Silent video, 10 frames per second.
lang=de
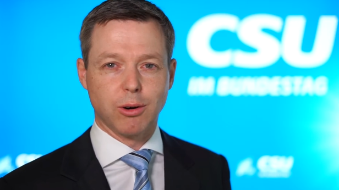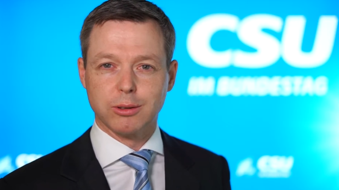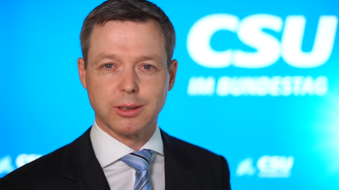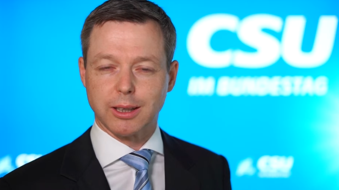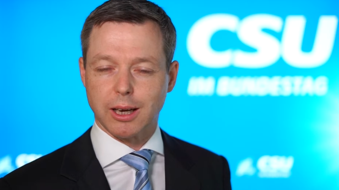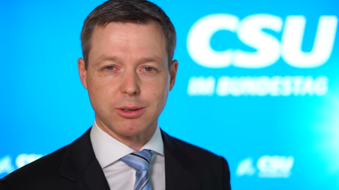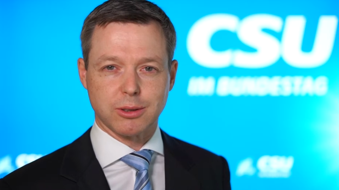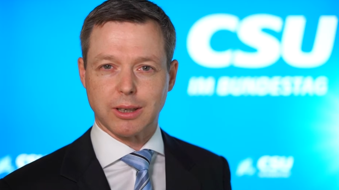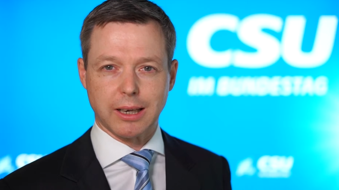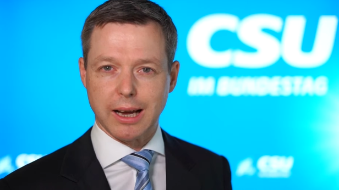und
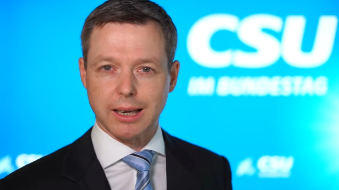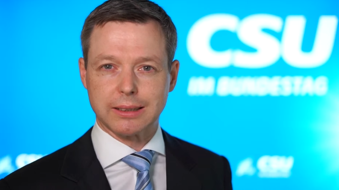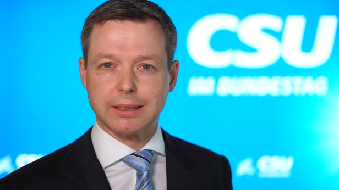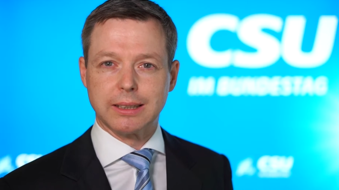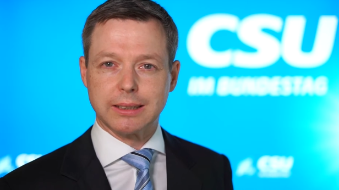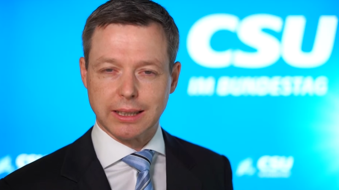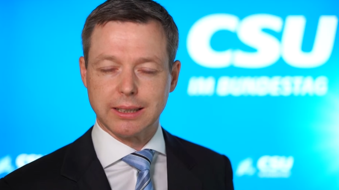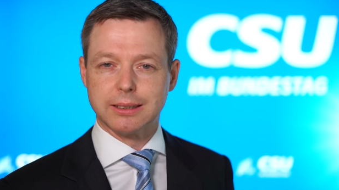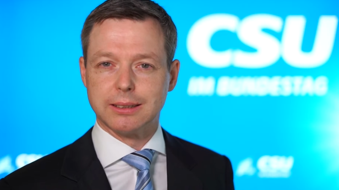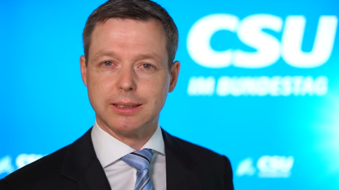genauso klar
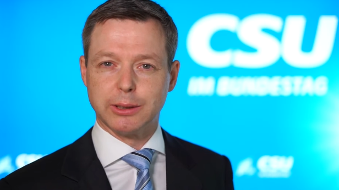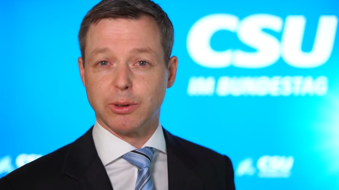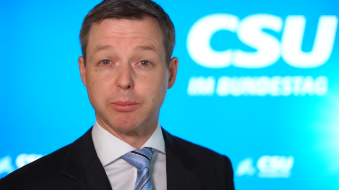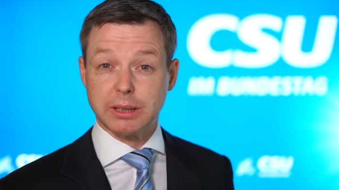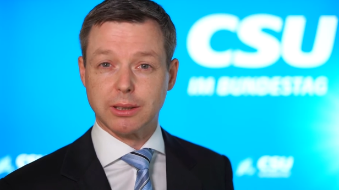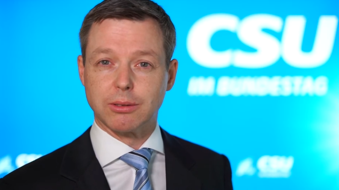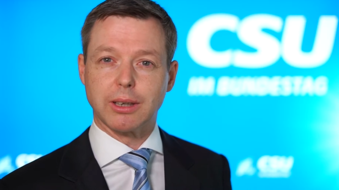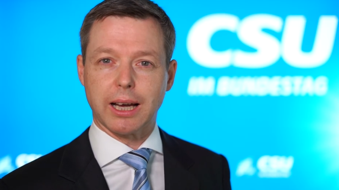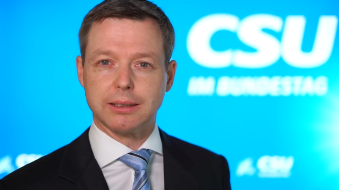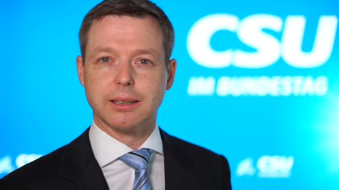gegen die
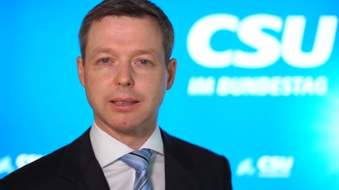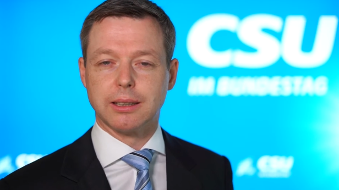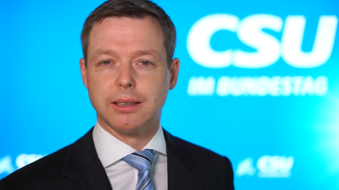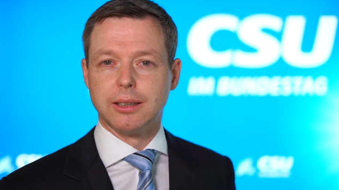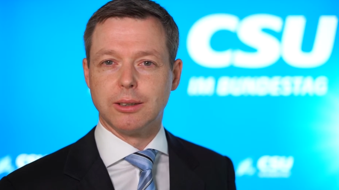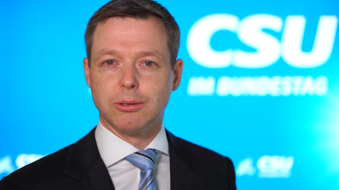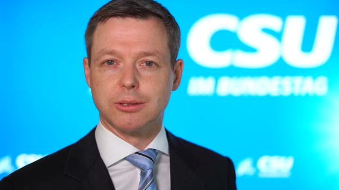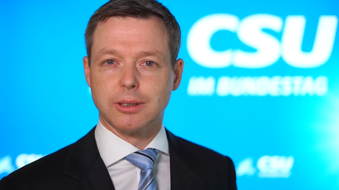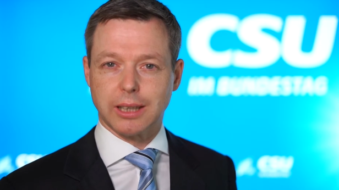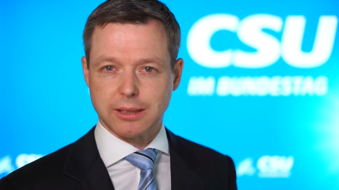Diffamierung anderer
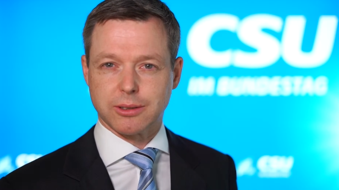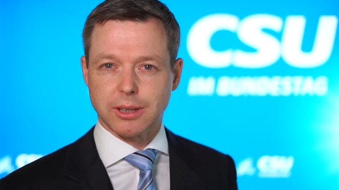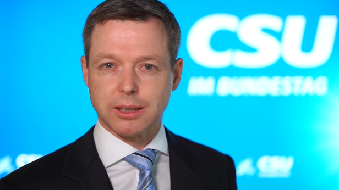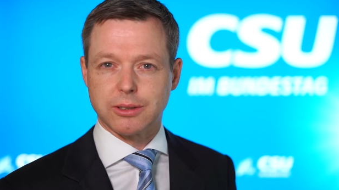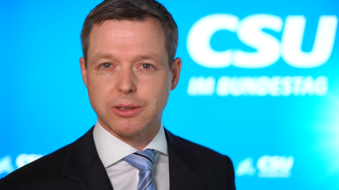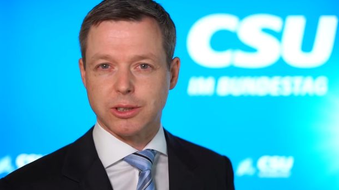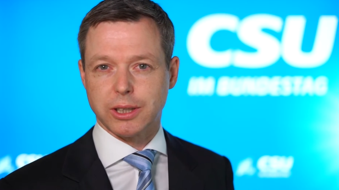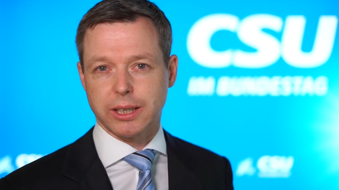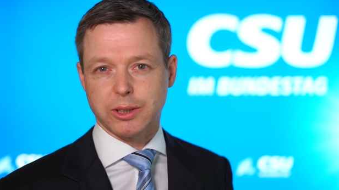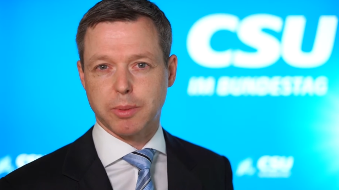und
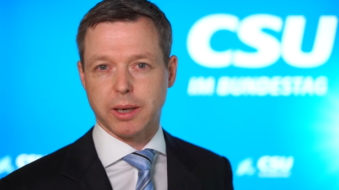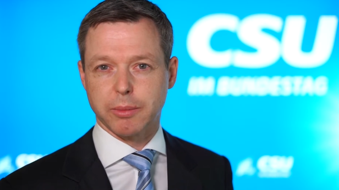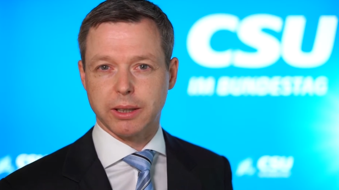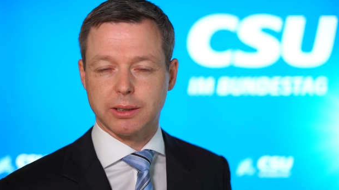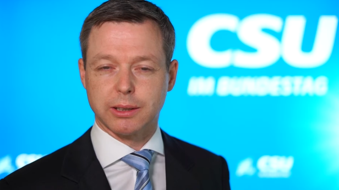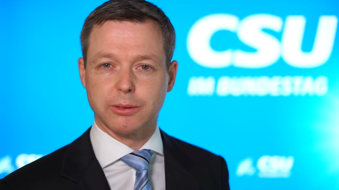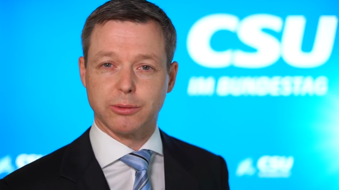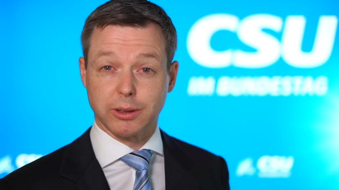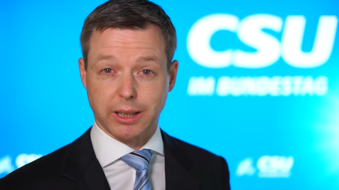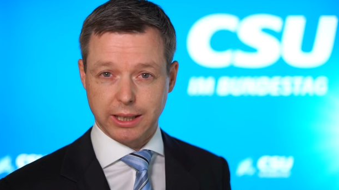nationalistische Experimente
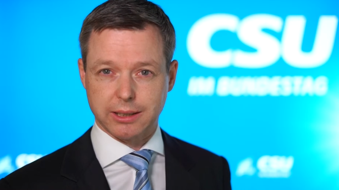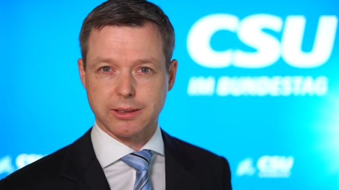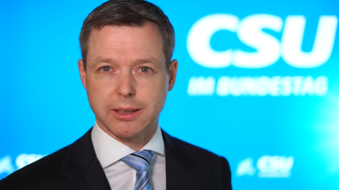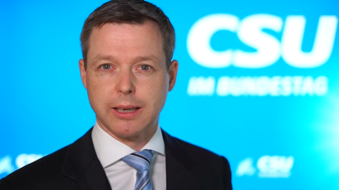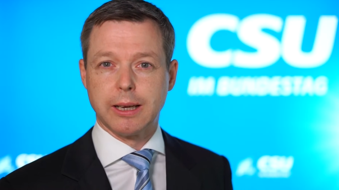von rechts.